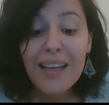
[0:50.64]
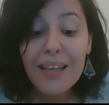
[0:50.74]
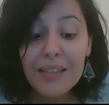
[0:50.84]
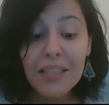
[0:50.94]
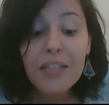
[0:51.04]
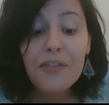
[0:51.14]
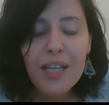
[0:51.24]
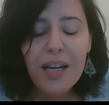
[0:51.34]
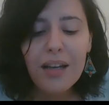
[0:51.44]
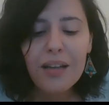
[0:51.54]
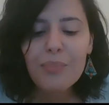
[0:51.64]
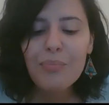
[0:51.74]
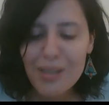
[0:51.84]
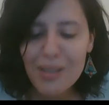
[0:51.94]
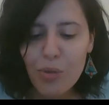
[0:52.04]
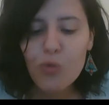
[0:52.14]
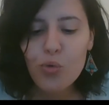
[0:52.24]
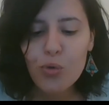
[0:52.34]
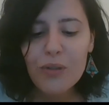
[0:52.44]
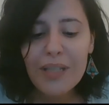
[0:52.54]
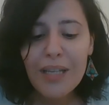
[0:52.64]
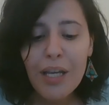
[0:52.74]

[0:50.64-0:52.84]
ضعيف صح بس موجود